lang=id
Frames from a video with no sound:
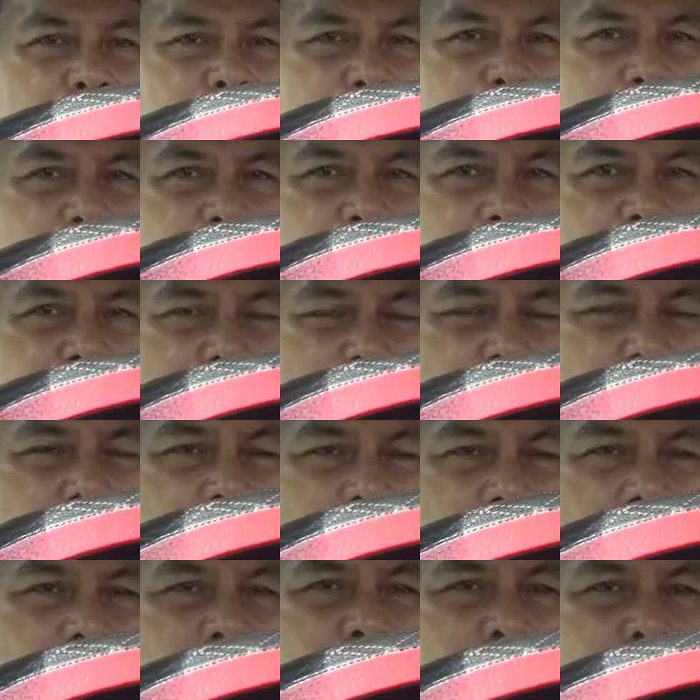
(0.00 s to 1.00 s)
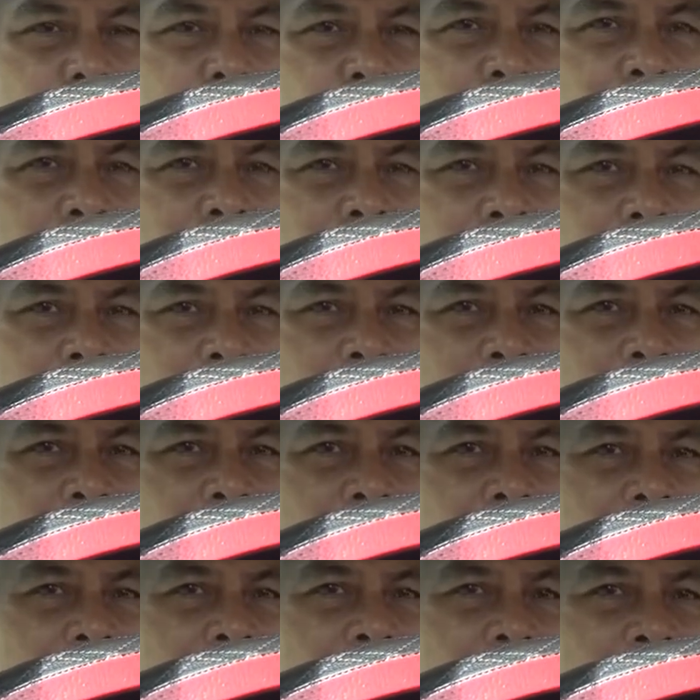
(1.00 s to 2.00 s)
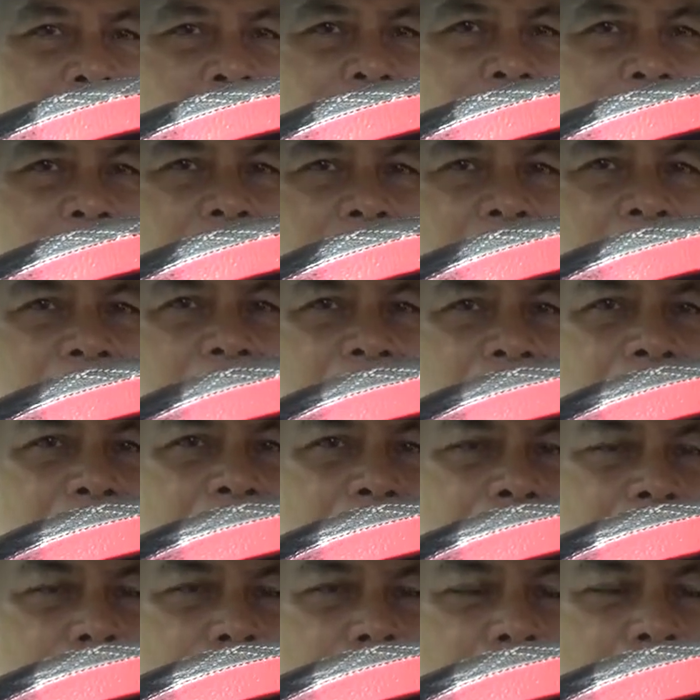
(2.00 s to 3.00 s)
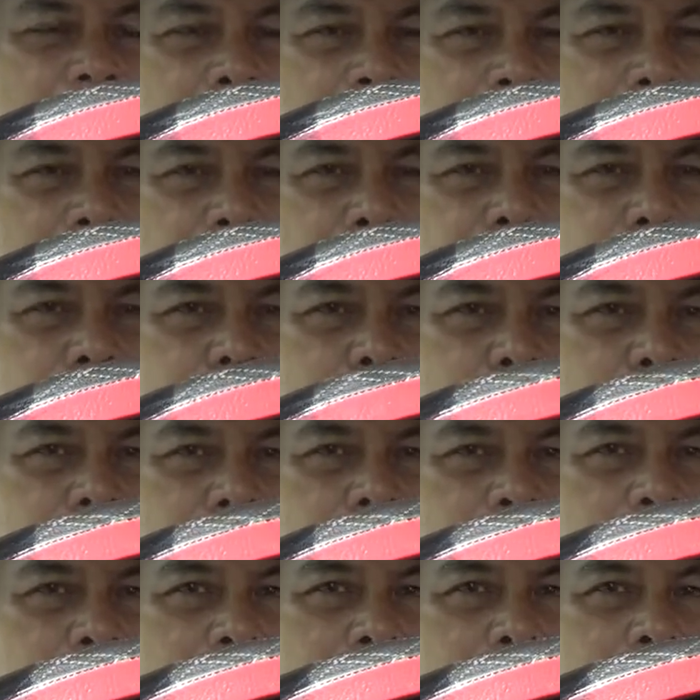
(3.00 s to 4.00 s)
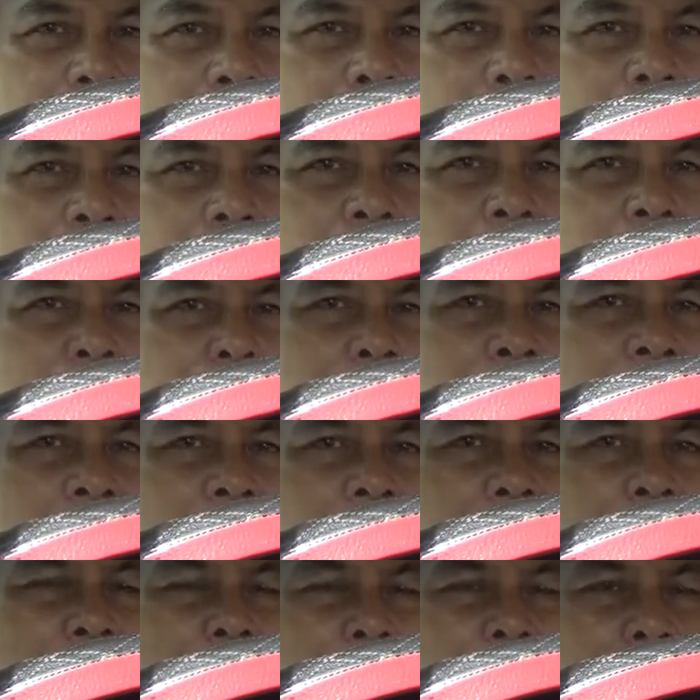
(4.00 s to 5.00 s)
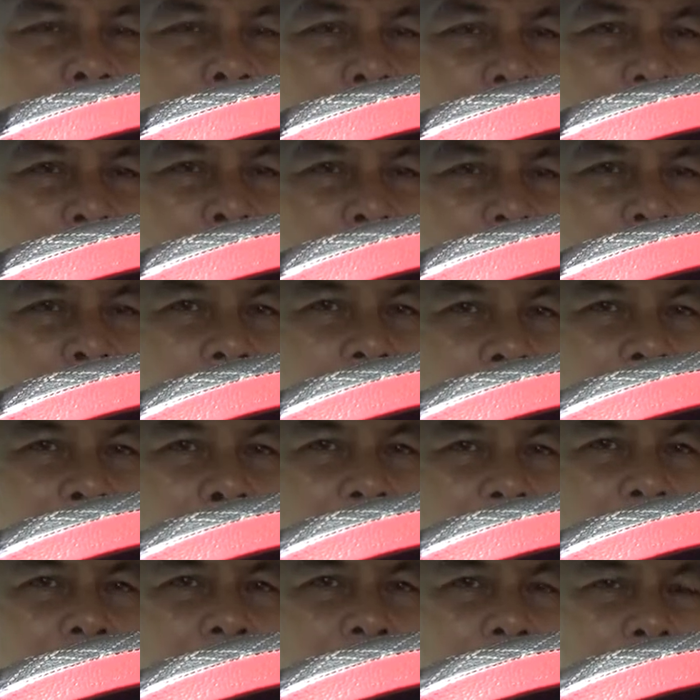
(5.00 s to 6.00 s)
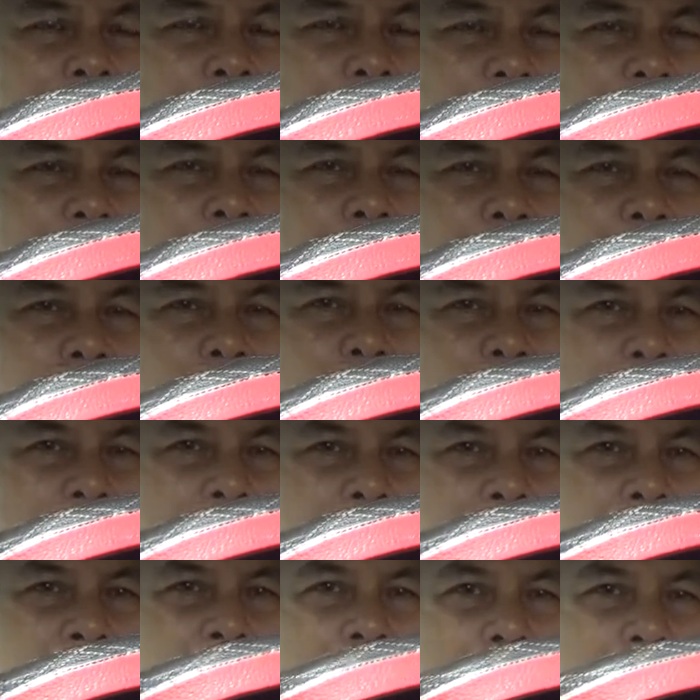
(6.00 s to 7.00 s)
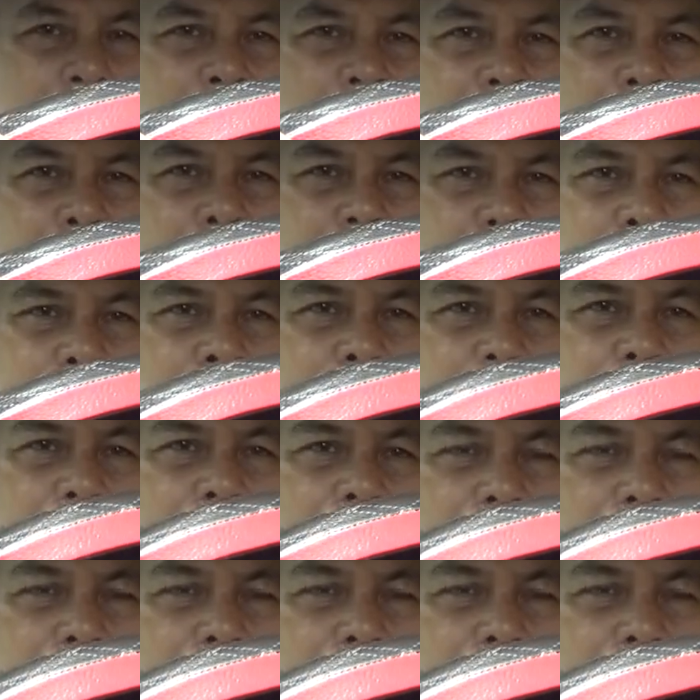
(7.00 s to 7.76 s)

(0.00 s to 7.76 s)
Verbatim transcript: sampai tuanya ini datang kepada Rasulullah beramai-ramai didampingi oleh para sahabat Rasulullah.